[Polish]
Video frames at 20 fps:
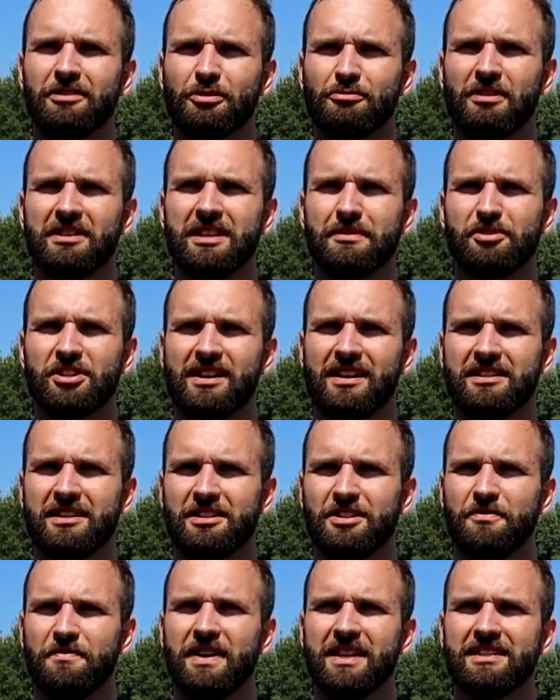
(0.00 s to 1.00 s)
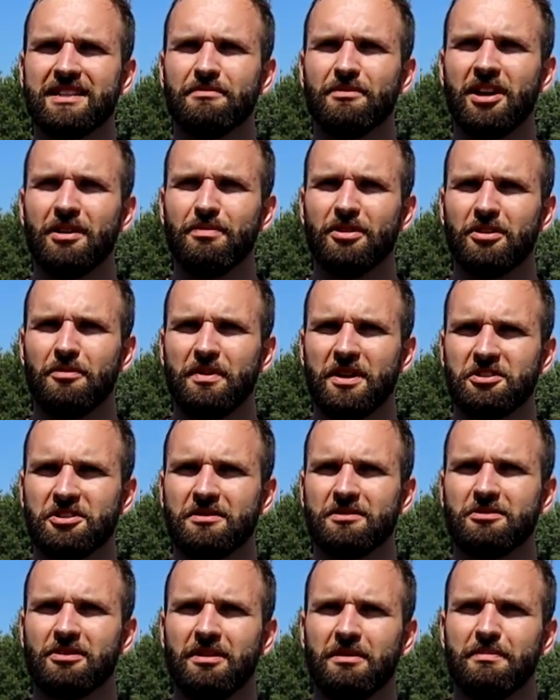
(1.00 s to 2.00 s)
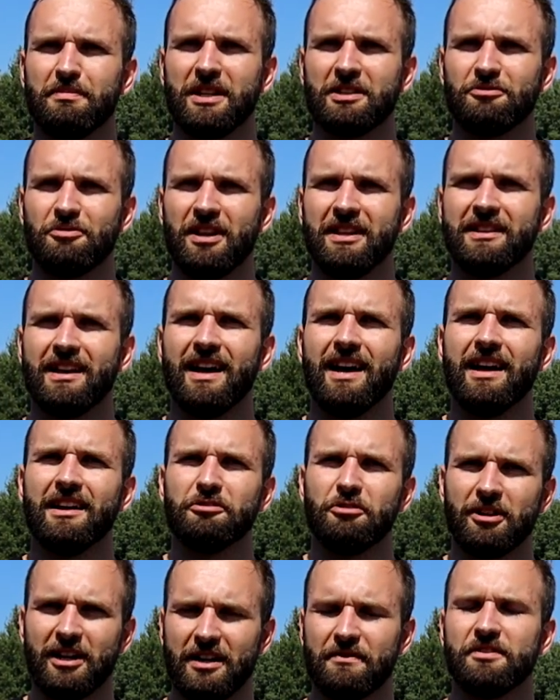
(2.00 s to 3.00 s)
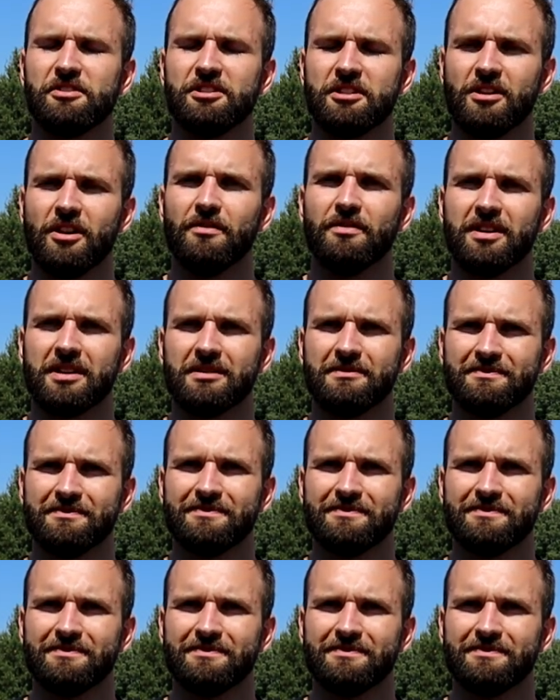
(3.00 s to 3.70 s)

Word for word: dokładnie przekazać wiedzę moim podopiecznym, z którymi pracuję na torach wyścigowych.